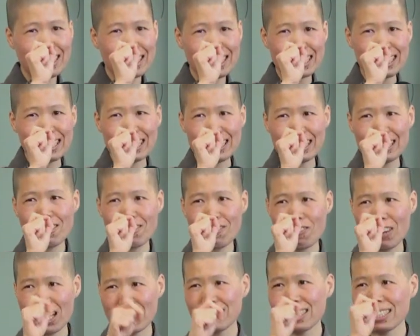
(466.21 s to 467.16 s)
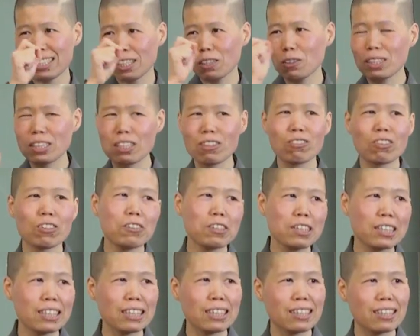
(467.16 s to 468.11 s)
个法师给我的一封
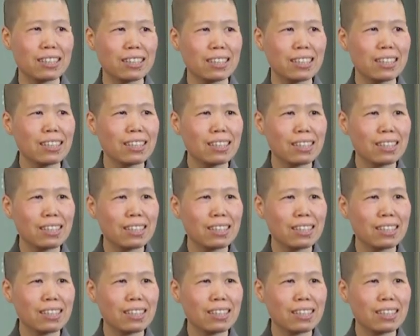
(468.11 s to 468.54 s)
信哦，